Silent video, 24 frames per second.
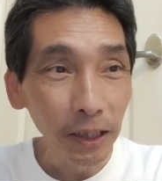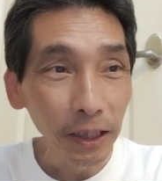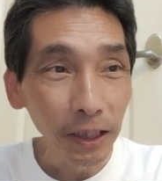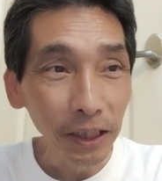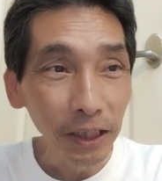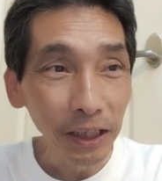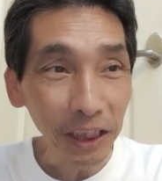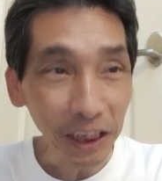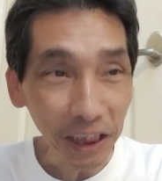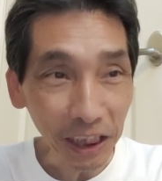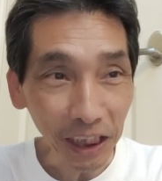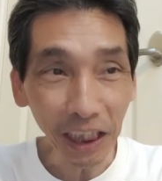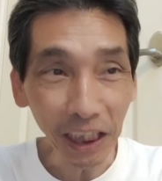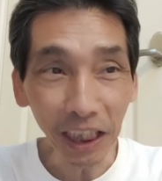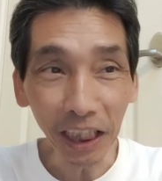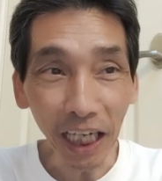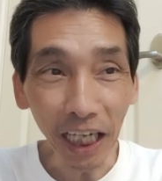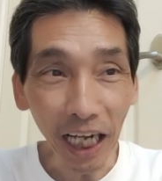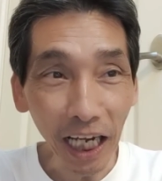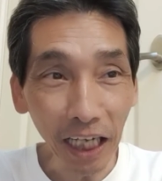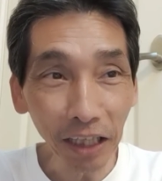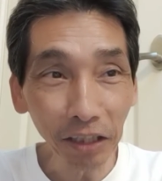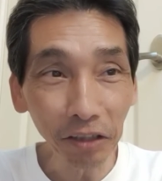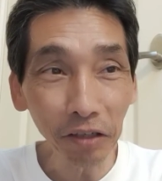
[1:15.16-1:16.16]

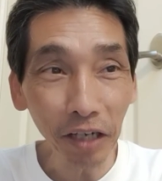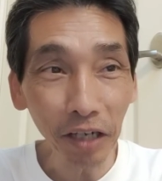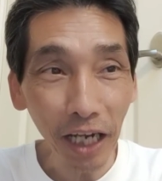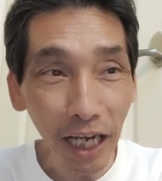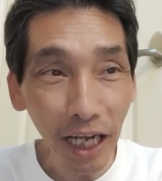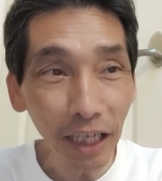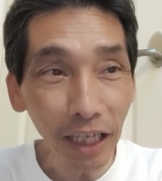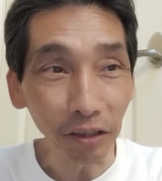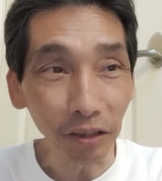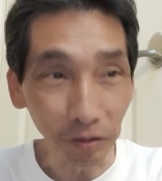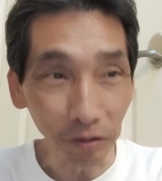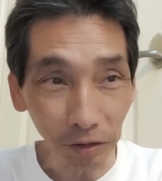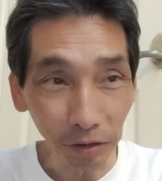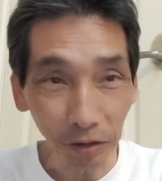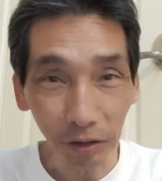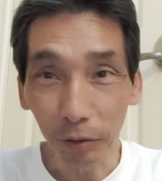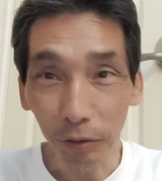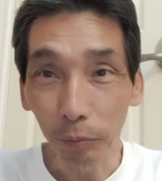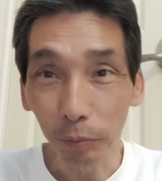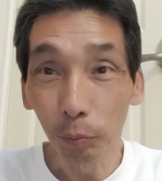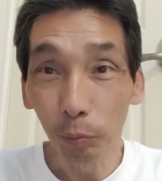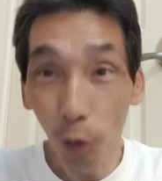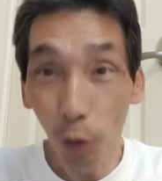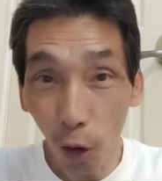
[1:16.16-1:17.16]
CNN
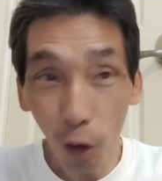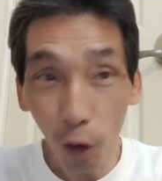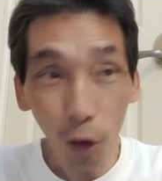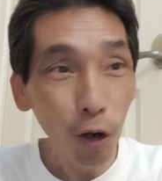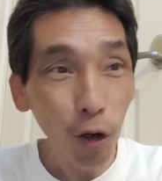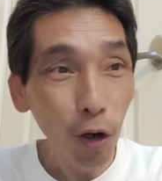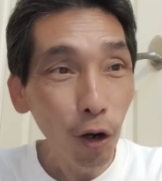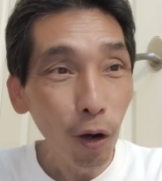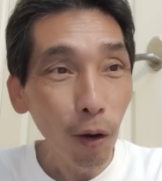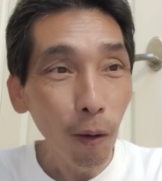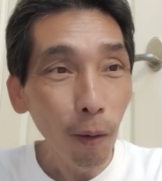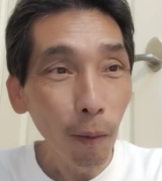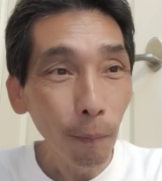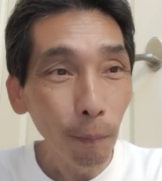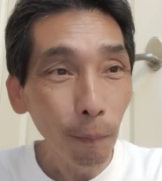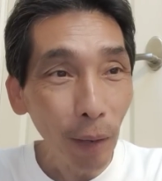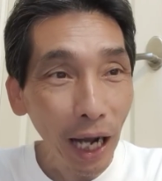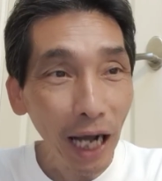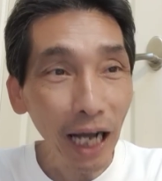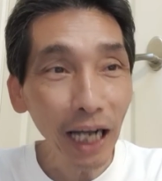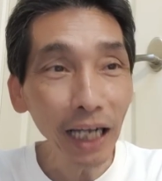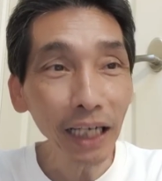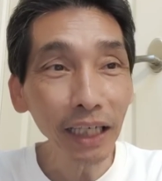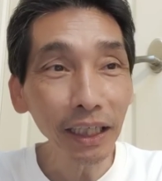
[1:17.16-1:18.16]
も
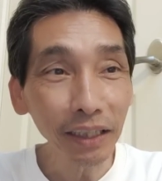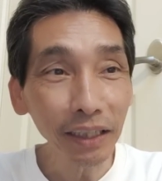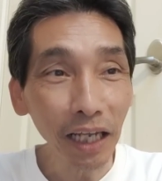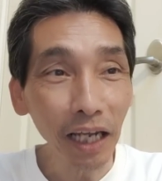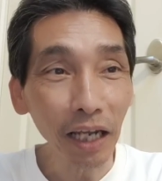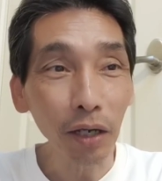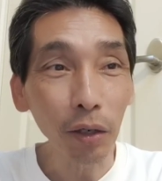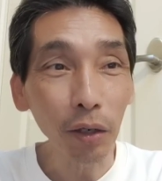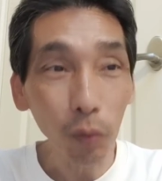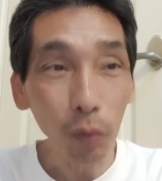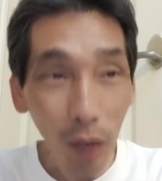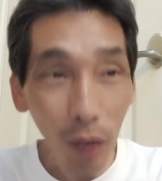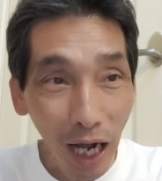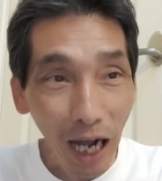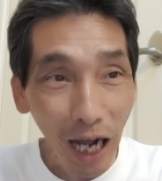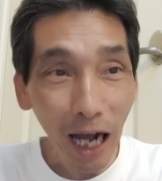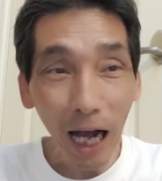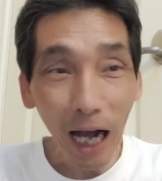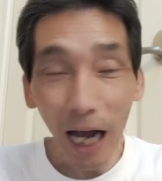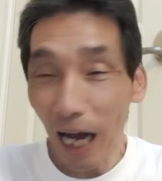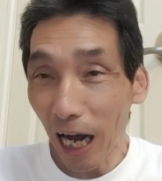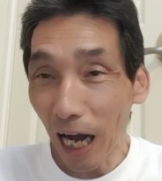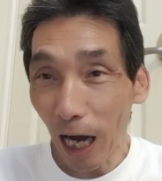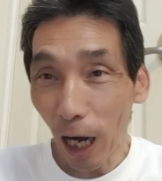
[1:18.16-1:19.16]
バイデンは
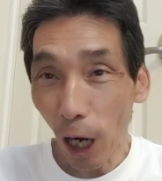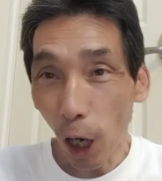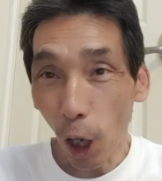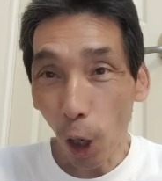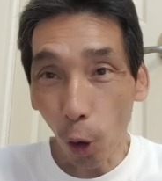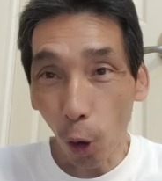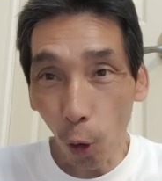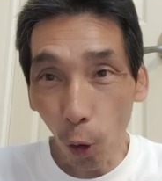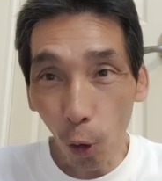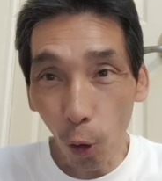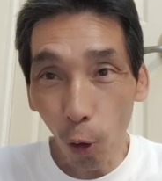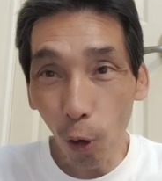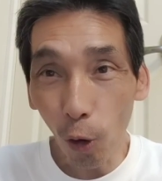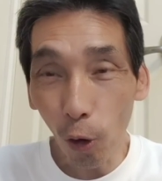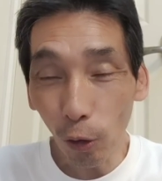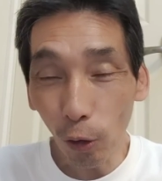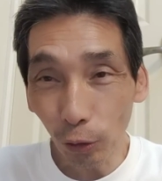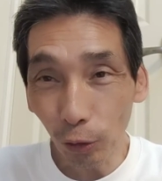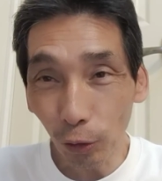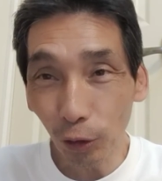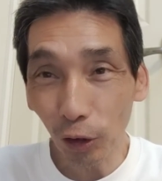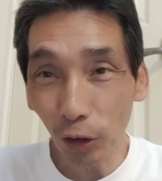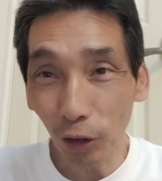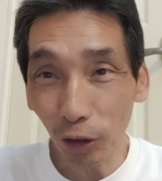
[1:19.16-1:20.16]
大
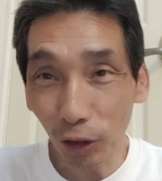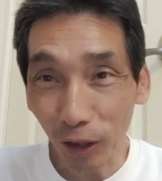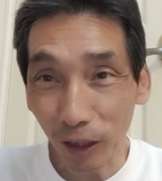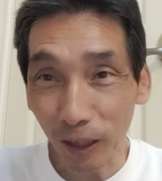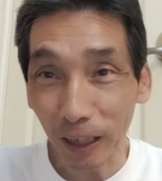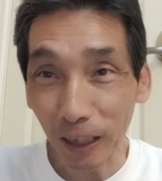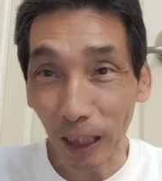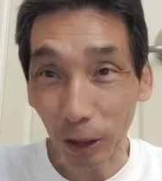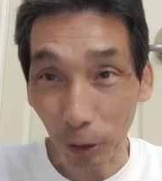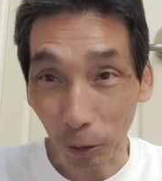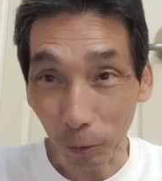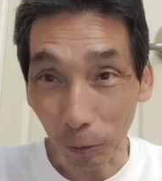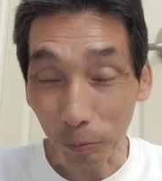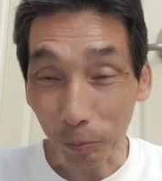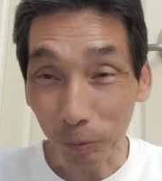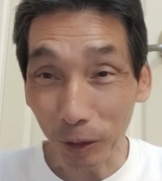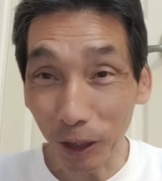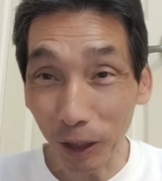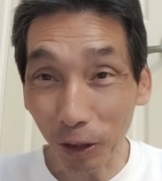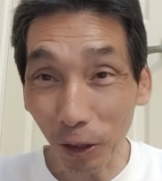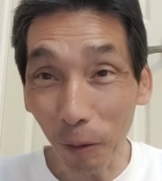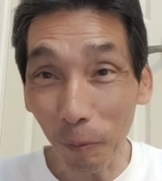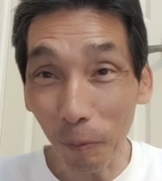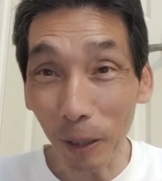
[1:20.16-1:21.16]
嘘つきだと
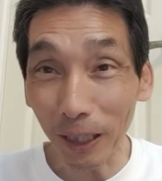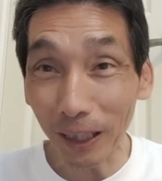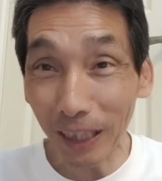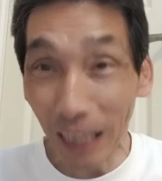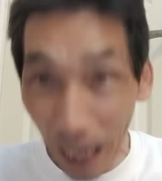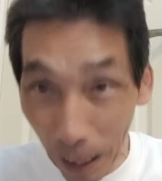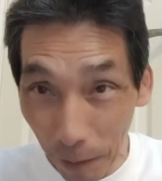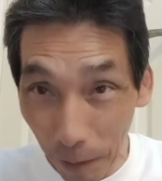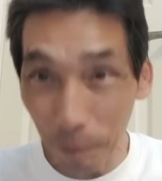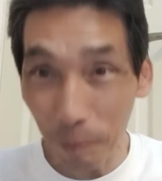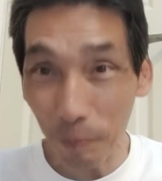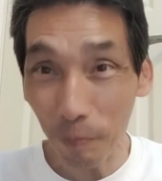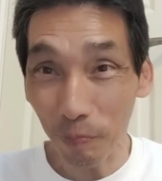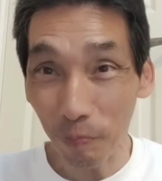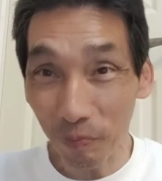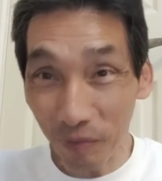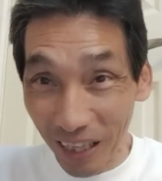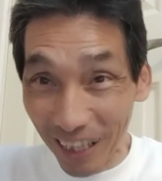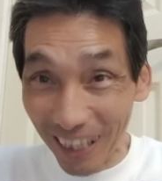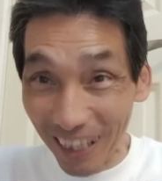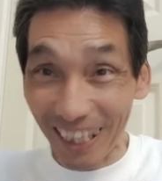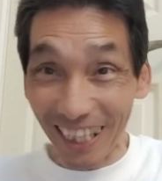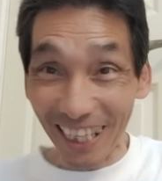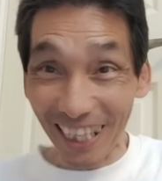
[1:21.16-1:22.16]
認めた
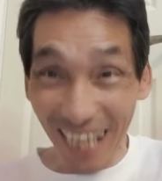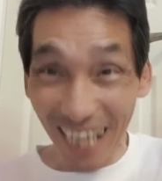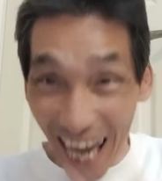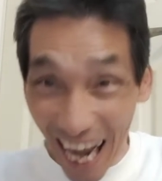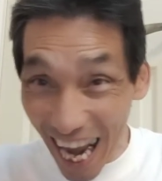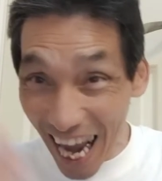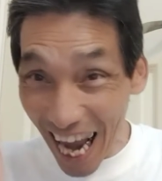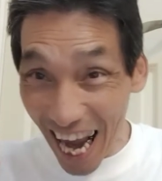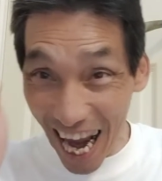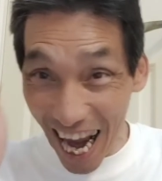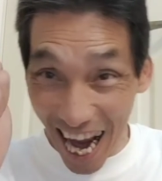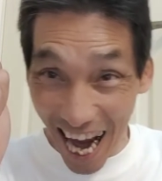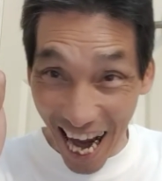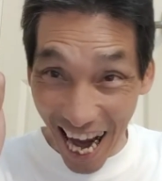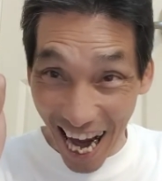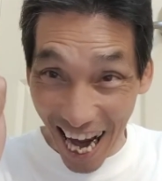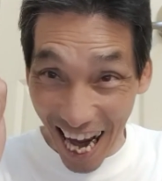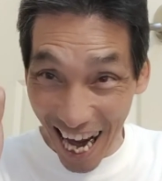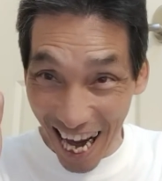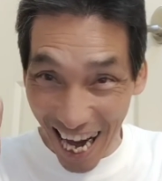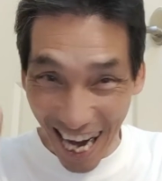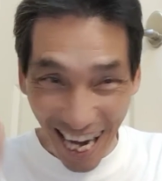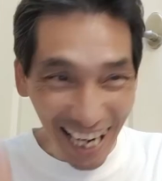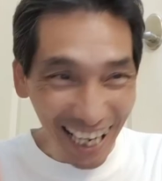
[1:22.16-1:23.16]

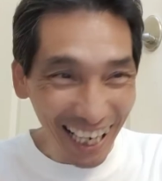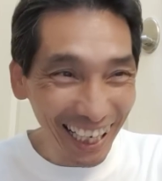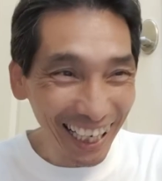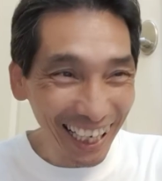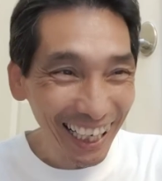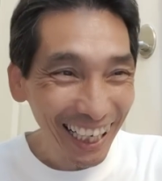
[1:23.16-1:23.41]
イエーイ